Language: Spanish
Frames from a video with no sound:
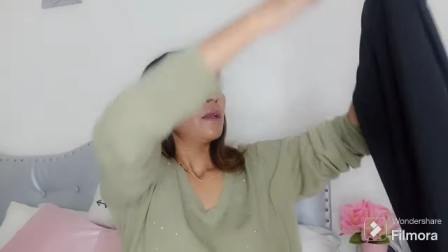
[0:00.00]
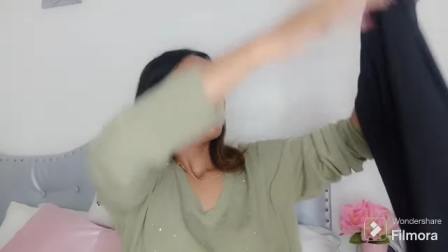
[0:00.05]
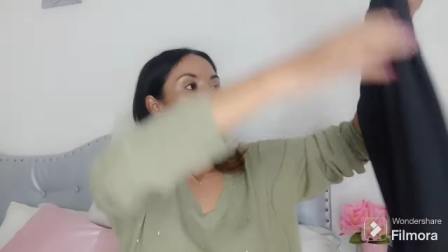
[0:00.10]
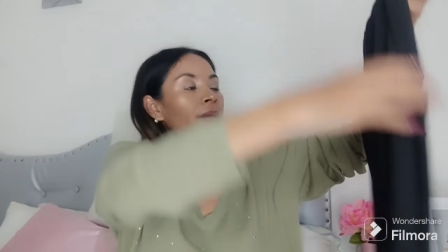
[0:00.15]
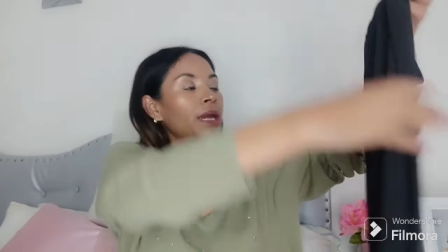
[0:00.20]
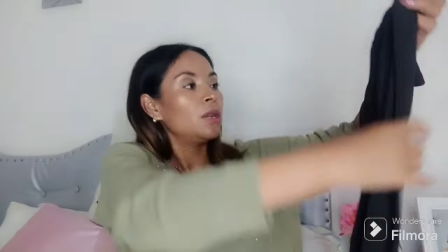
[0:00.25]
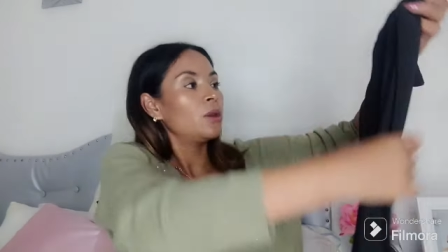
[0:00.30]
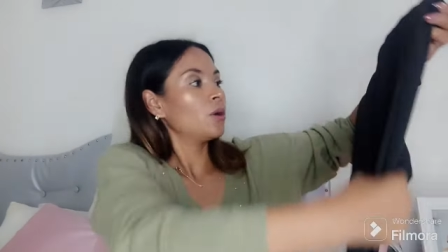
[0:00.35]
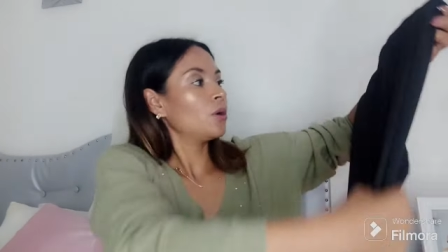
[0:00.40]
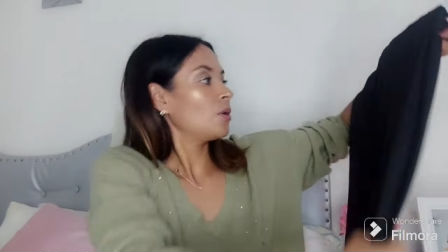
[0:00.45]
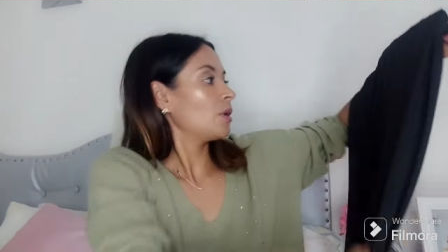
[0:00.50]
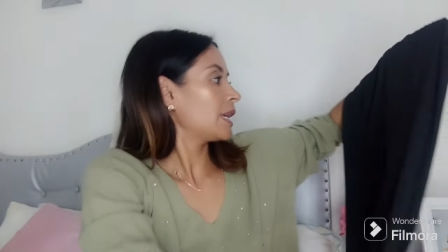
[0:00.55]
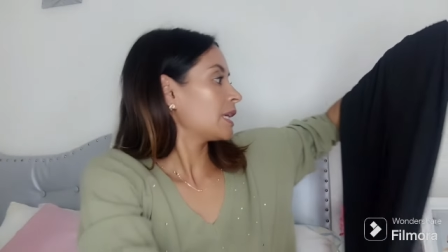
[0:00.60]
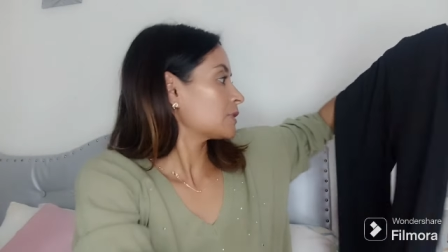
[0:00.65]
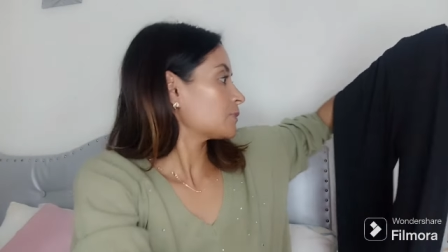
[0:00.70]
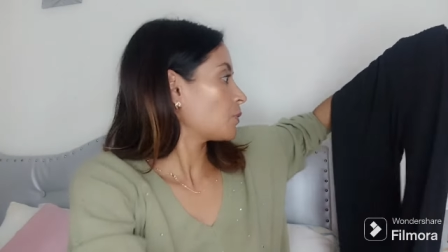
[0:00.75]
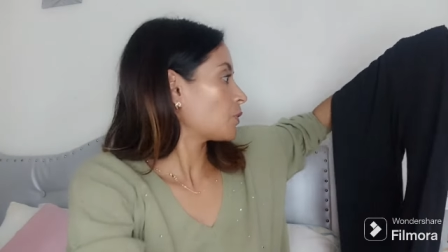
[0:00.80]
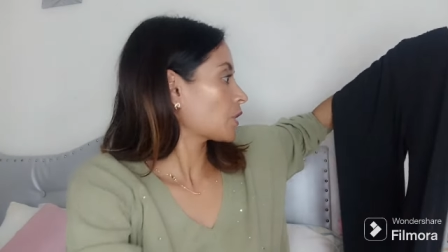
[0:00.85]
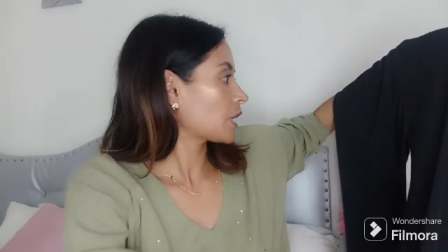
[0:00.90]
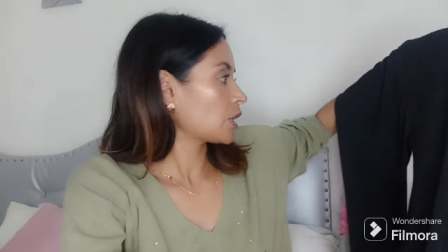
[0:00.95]
pero
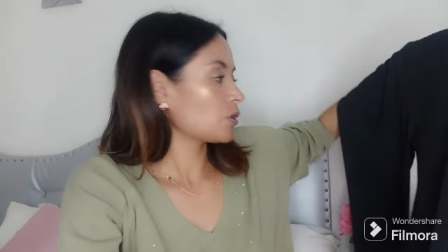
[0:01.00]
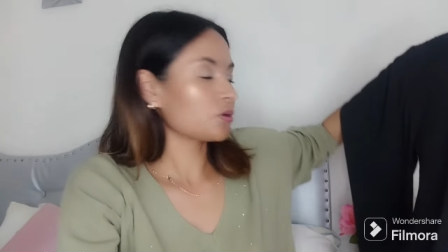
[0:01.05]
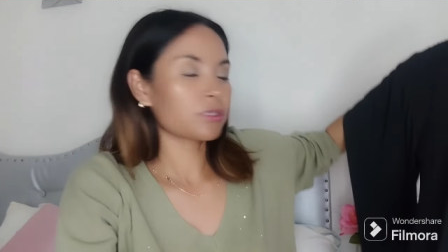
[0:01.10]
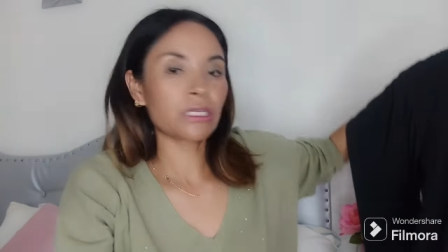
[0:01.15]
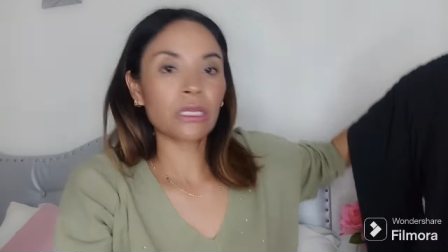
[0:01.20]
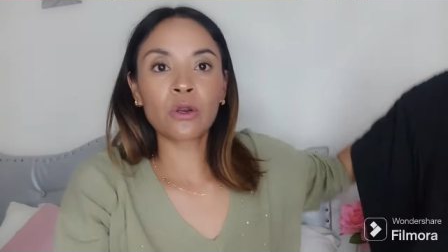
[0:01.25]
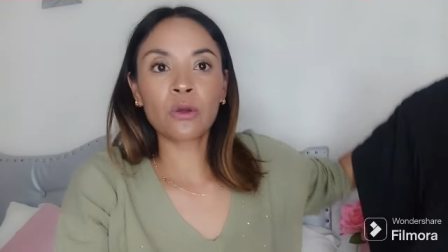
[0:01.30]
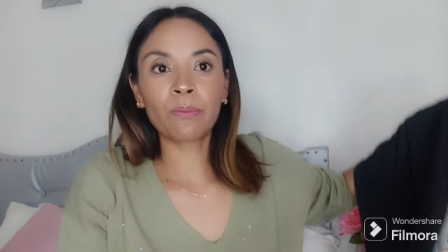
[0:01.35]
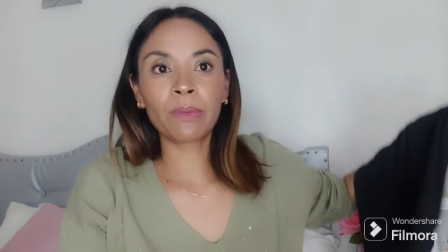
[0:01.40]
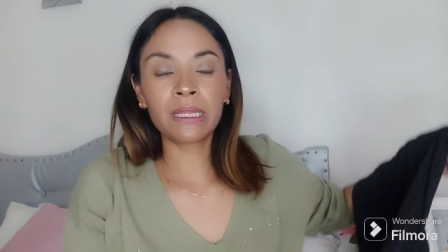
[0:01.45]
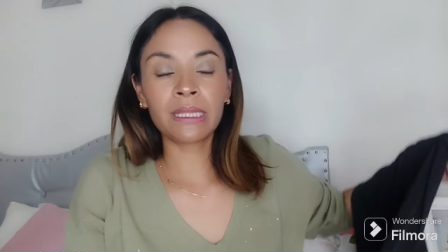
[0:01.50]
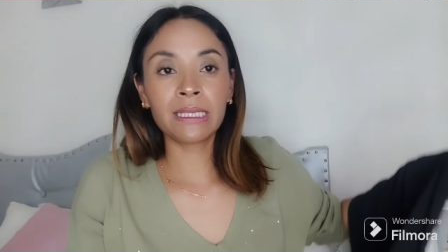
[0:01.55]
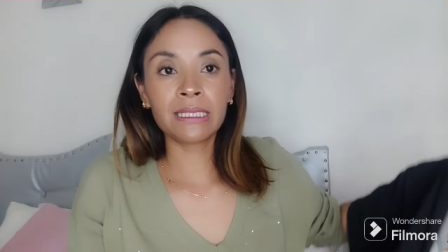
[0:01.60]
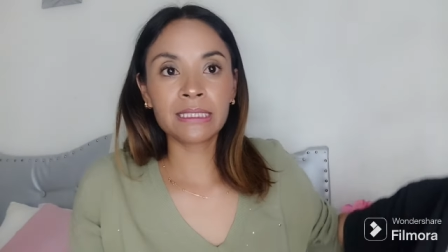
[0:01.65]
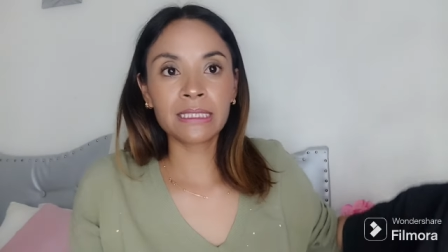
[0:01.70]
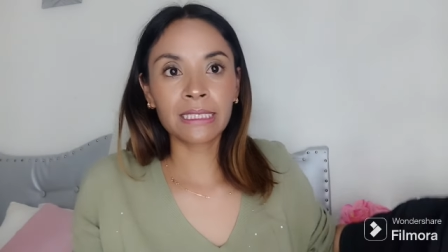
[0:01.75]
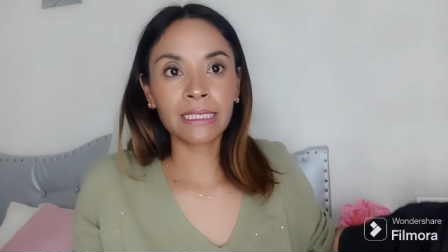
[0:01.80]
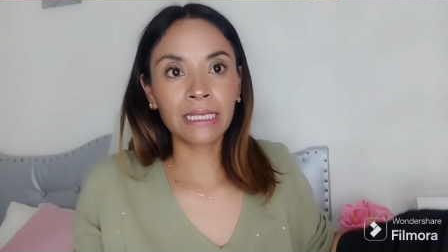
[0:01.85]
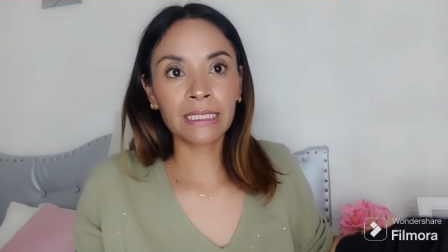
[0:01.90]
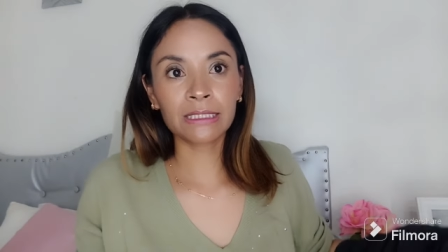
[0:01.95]
es porque yo se lo pedí,
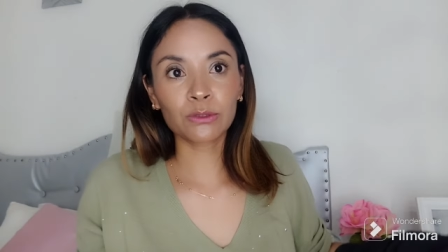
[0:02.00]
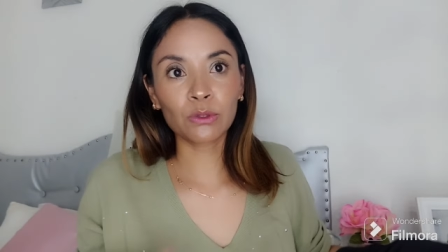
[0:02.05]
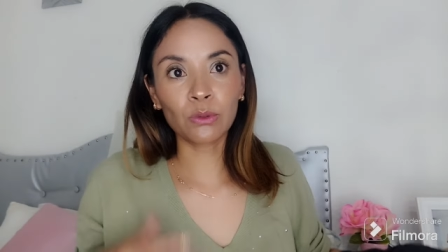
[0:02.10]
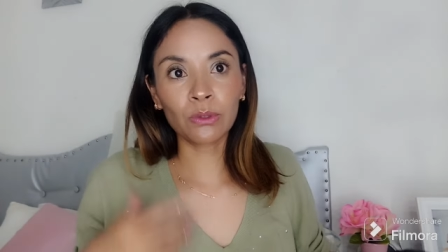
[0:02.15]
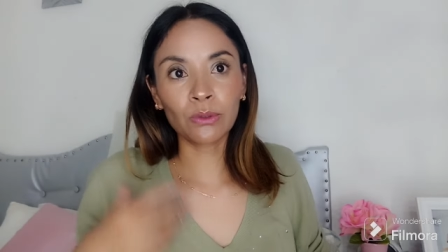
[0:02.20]
chicas,